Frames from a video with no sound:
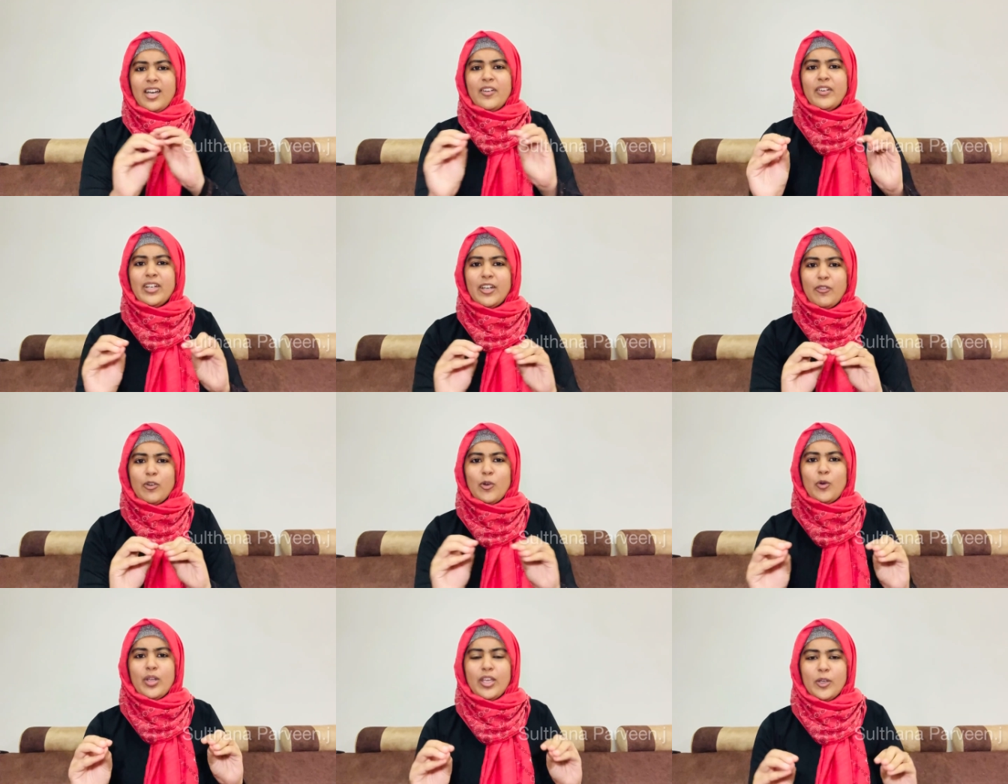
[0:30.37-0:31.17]
அவங்க
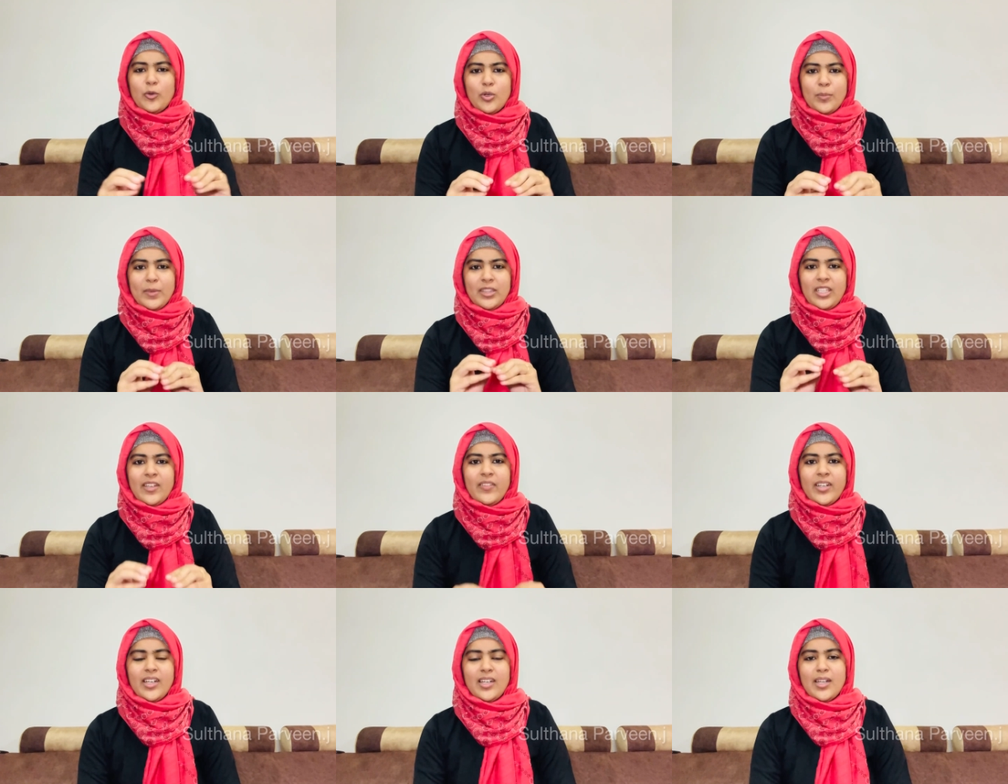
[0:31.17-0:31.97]
அவங்களுடைய குடும்ப
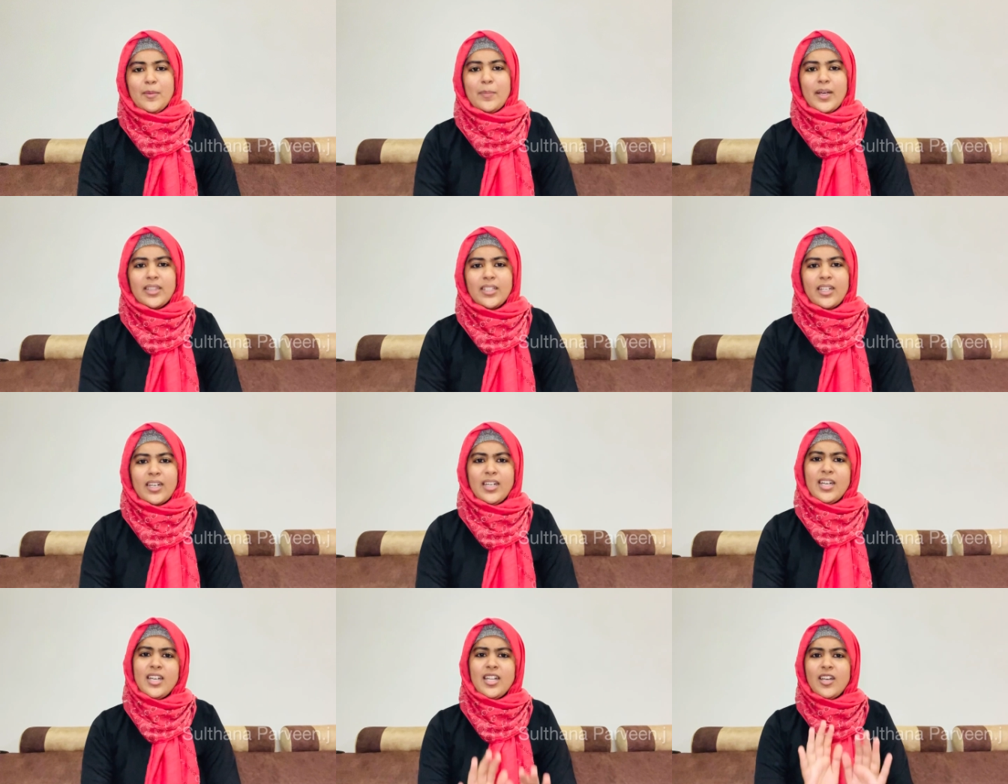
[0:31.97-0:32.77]
எல்லாம்
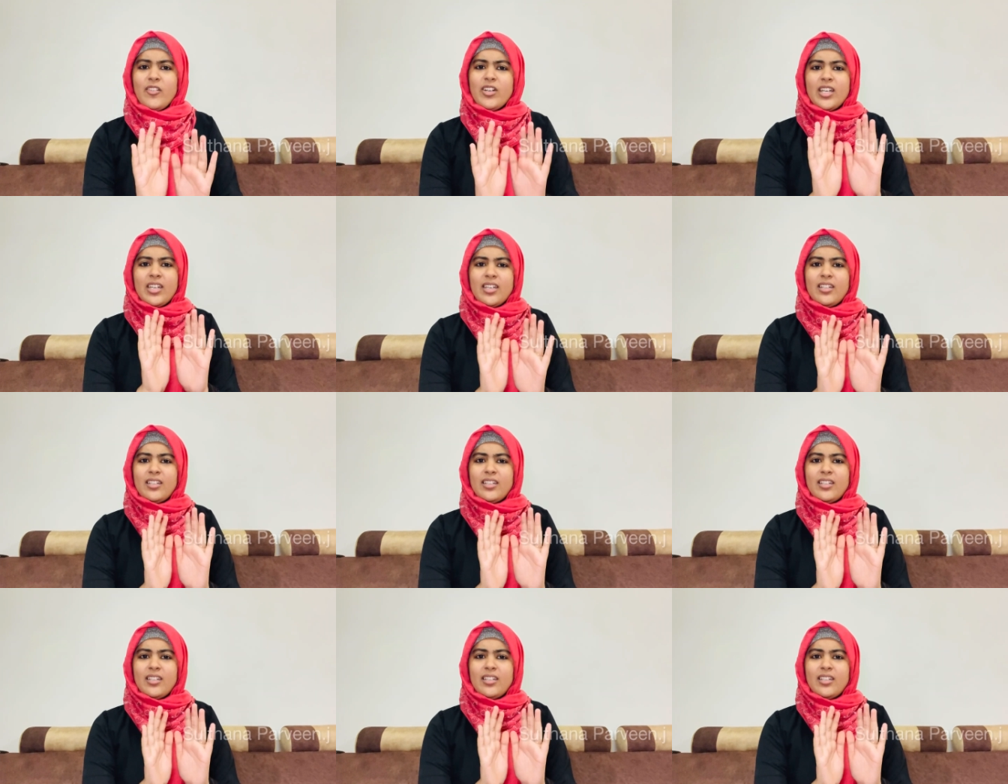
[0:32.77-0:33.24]
பார்த்துக்கிறாங்க ஆனால் அவங்க